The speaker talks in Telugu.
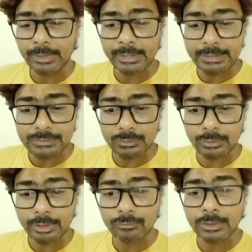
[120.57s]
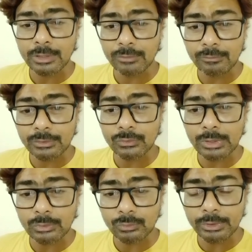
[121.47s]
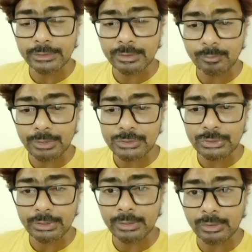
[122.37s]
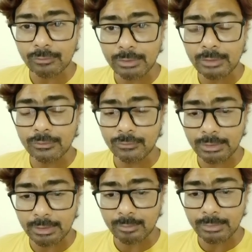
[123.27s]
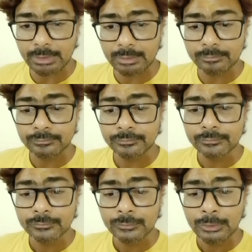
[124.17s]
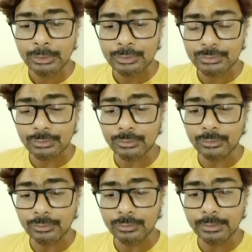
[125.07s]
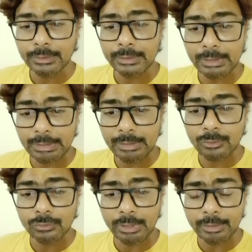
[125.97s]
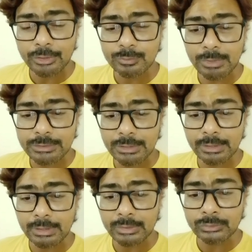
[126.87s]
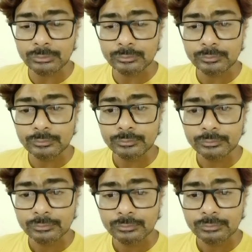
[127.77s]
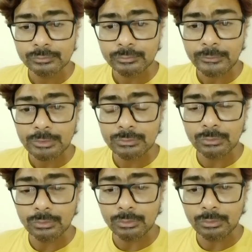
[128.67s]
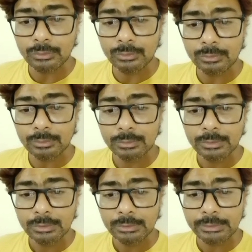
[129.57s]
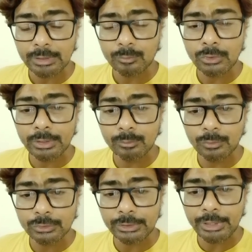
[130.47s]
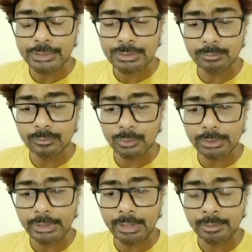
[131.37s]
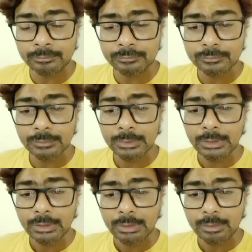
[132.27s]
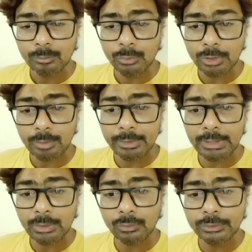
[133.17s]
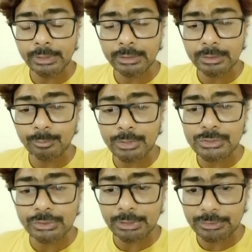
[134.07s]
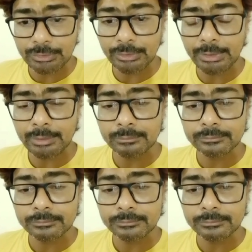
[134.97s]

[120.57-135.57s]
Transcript: మ్యాటర్స్లో ఇన్వాల్వ్ అవ్వకూడదు అని చెప్పేసి నేను ఇన్వాల్వ్ అవ్వలేదన్నమాట సో ఇక లేరు రాకేష్ మాస్టర్ గారు సో తన మృహ మృతదేశం మృతదేహం బోరబండలో ఉంది అని చెప్పేసి తెలిసింది